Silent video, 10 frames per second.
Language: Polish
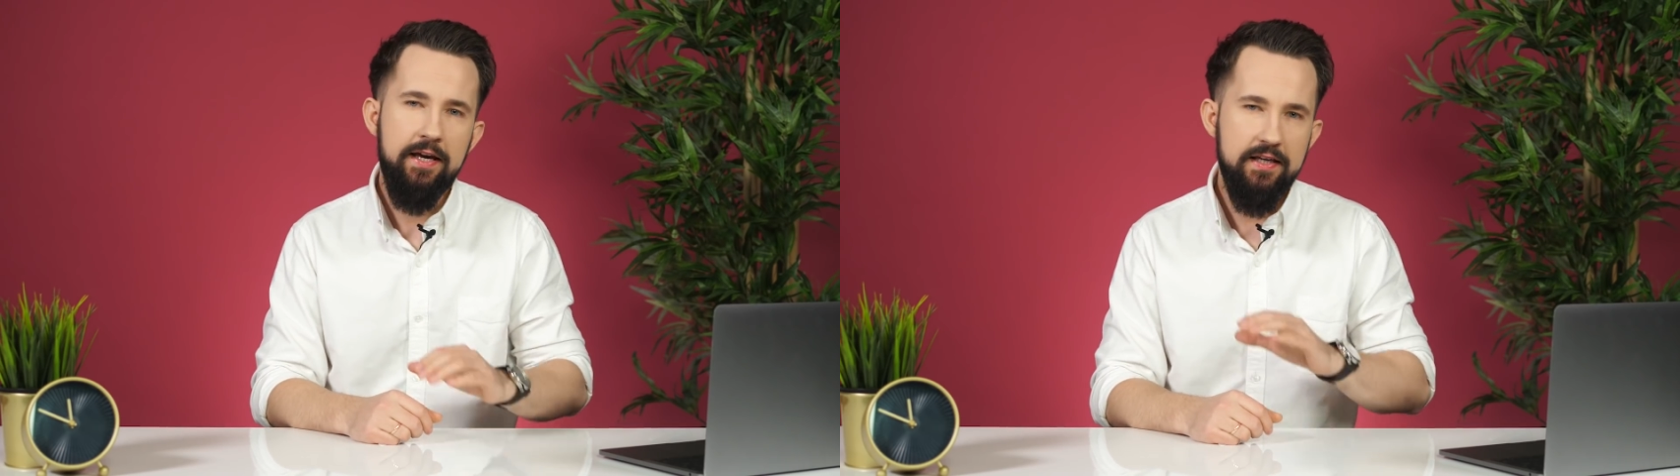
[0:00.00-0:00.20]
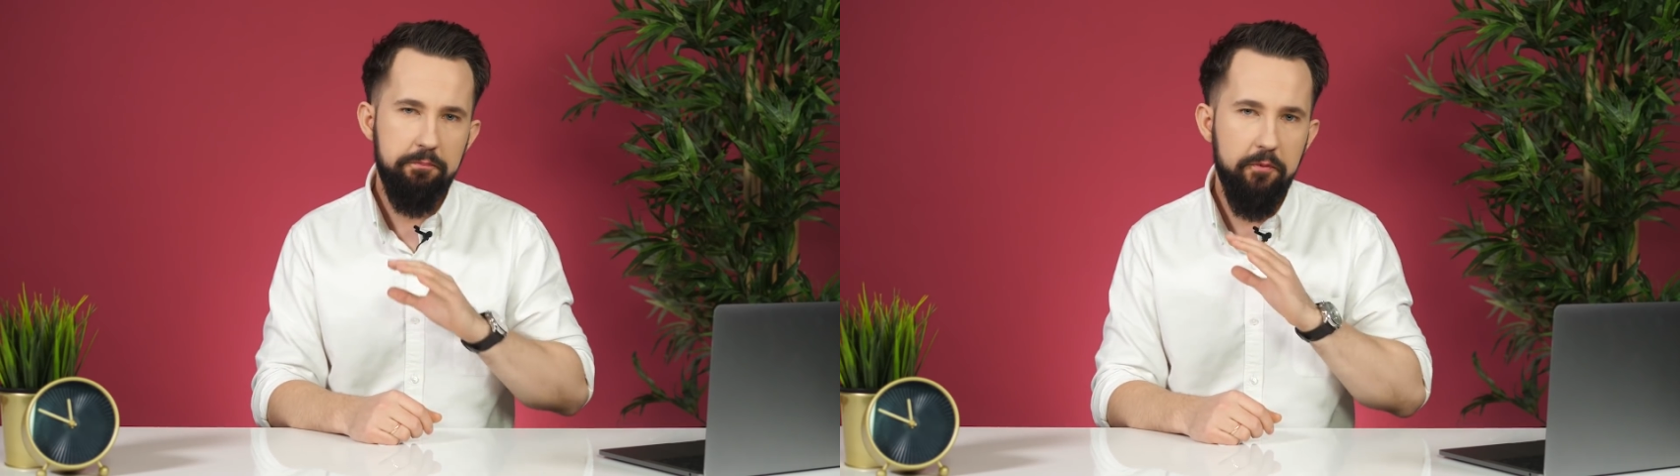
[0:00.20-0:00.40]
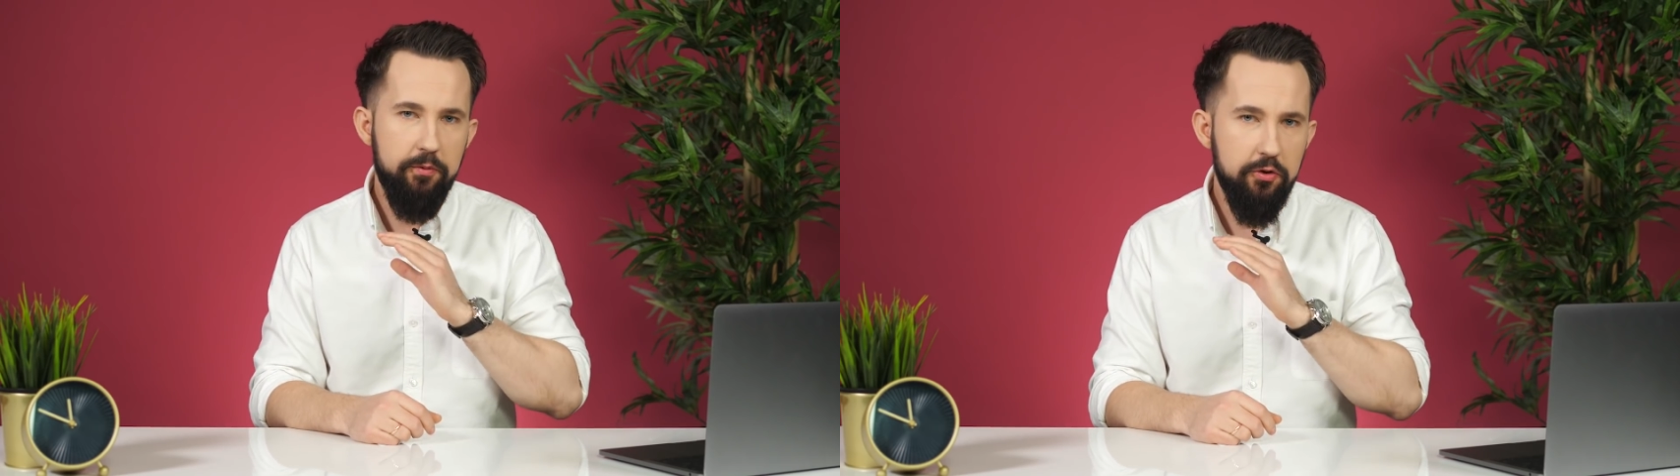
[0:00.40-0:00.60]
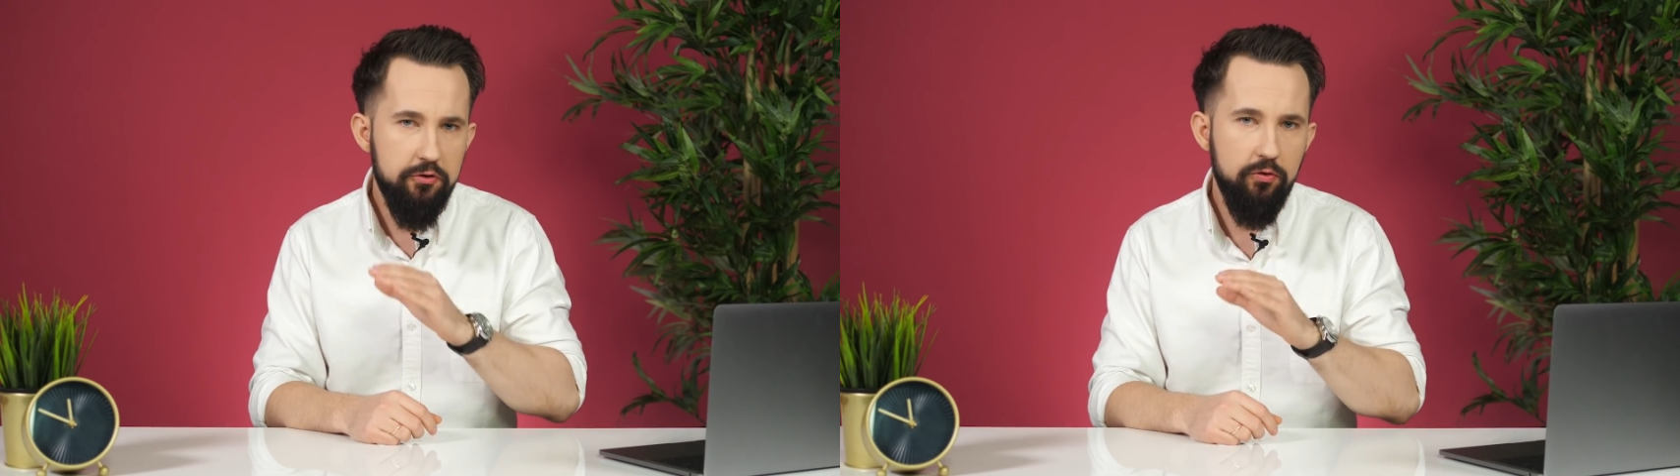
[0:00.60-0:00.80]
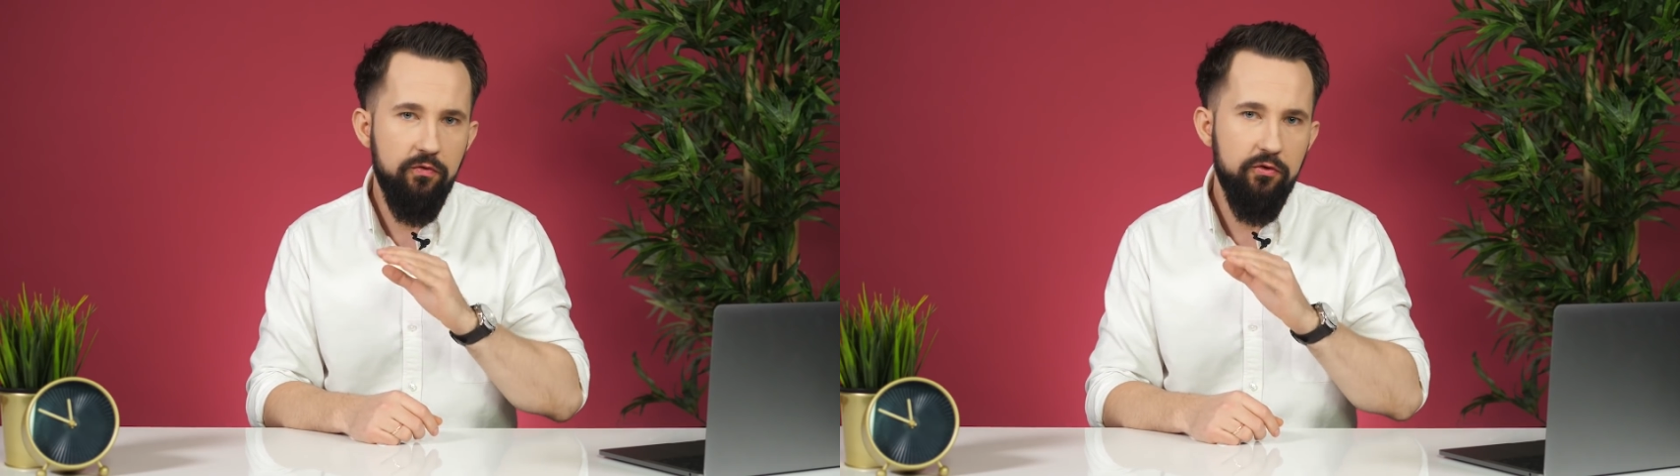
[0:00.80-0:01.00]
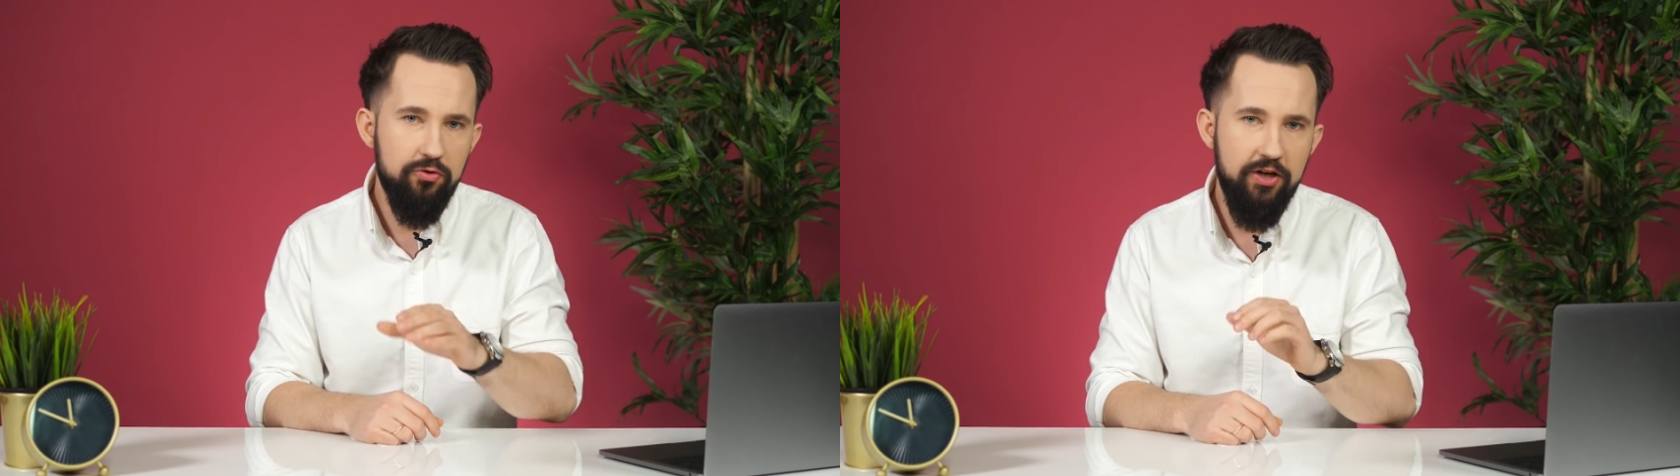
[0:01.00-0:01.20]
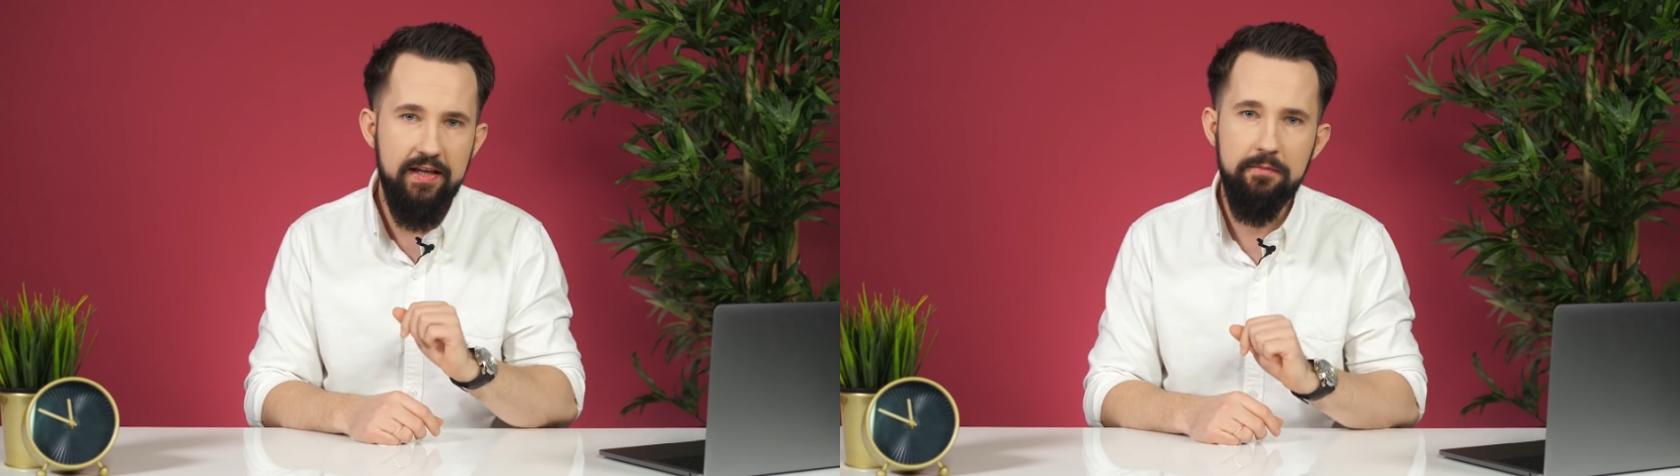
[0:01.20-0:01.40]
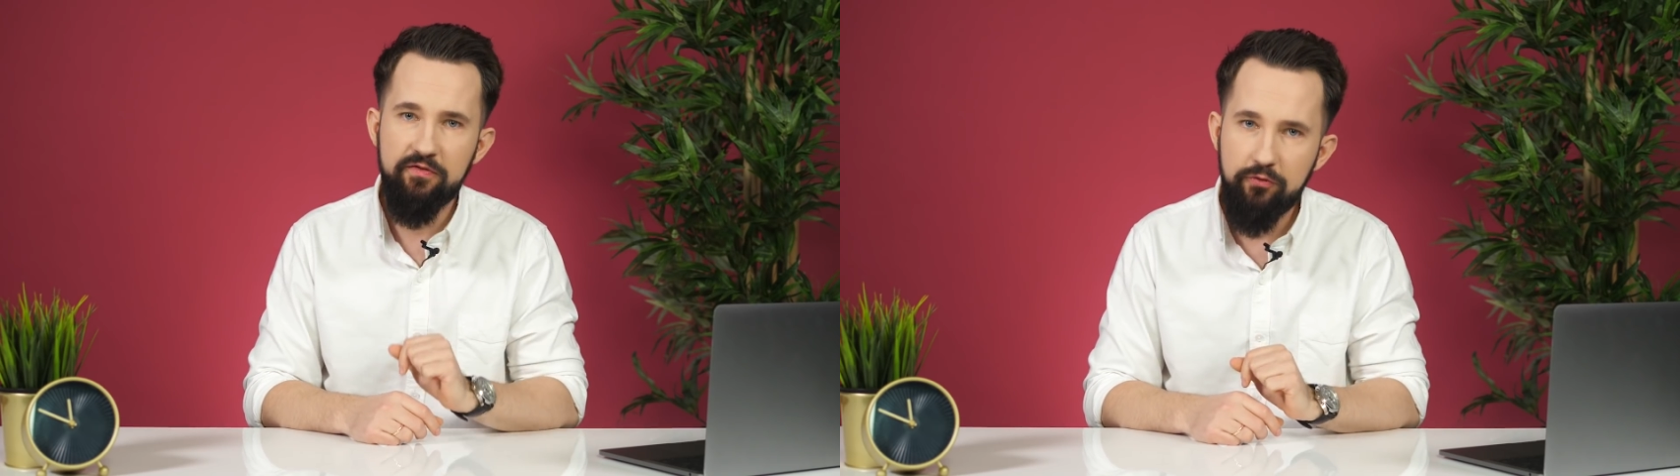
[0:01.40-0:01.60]
jest po prostu
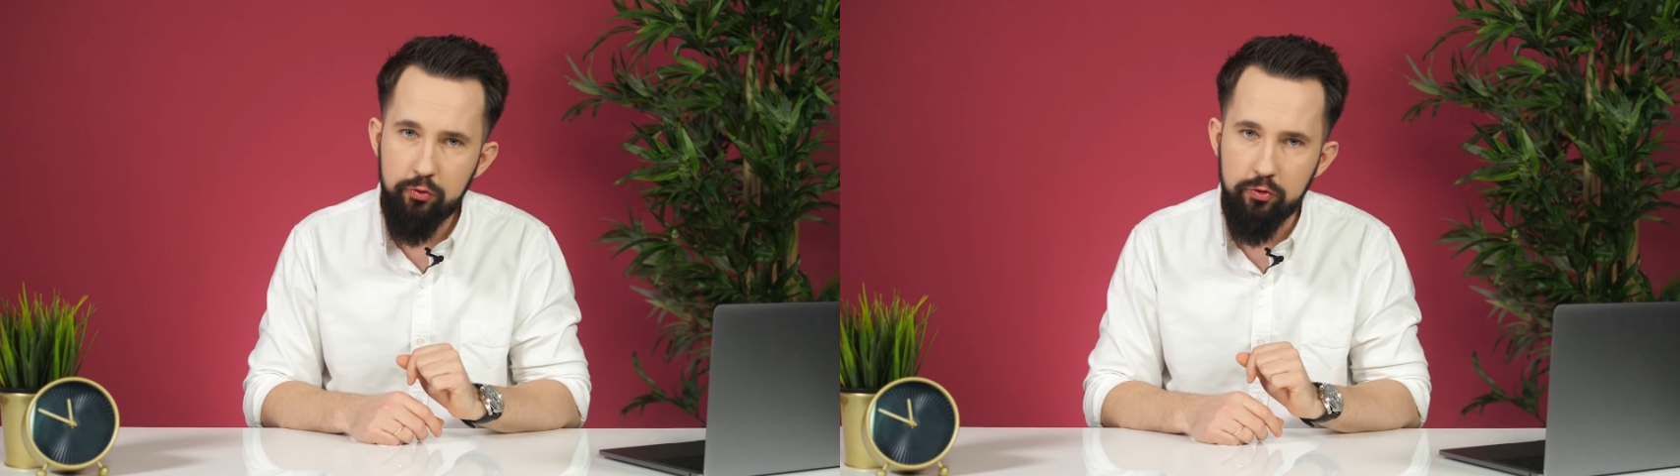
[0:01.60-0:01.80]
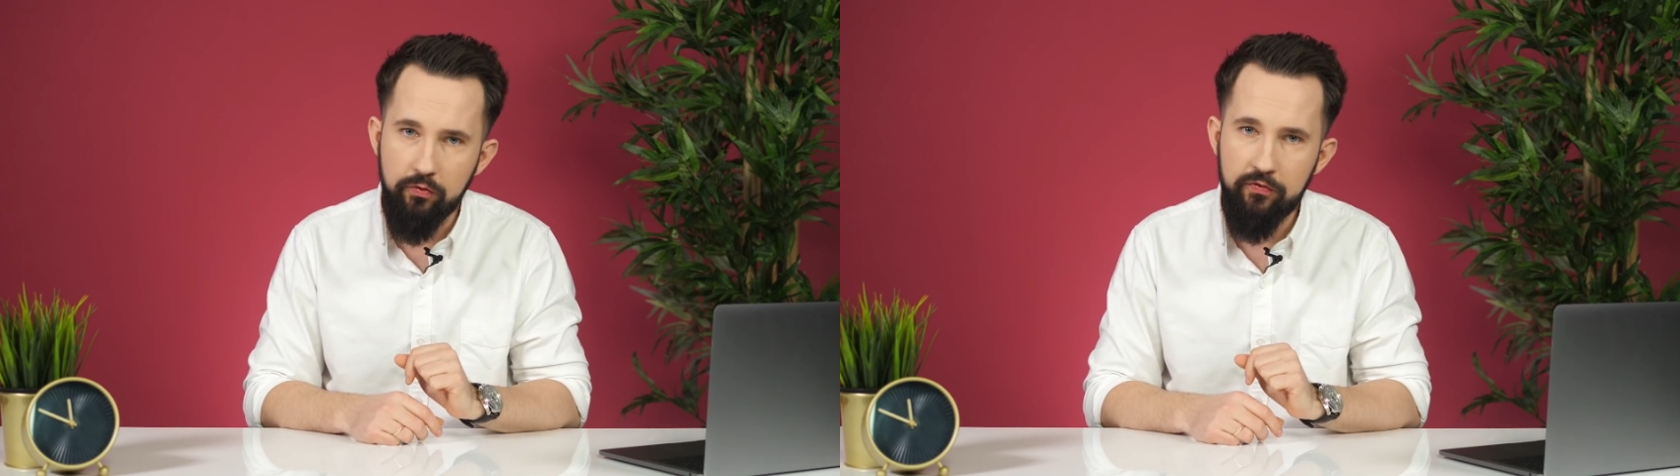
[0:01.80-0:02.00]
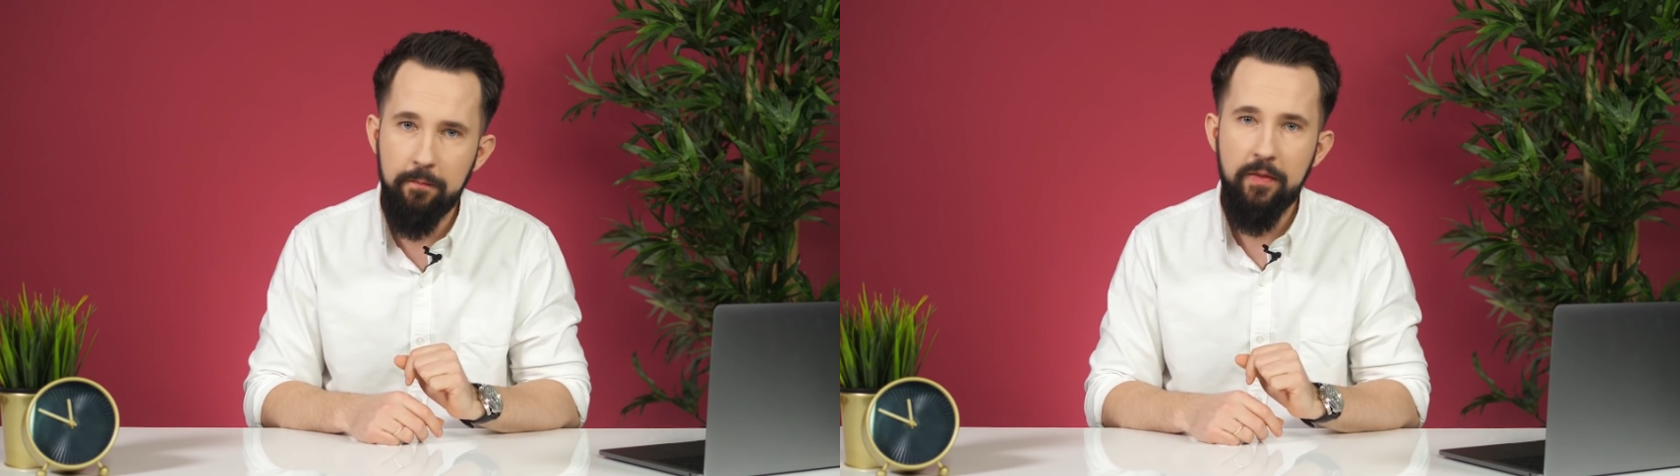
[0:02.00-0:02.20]
wróżeniem z fusów.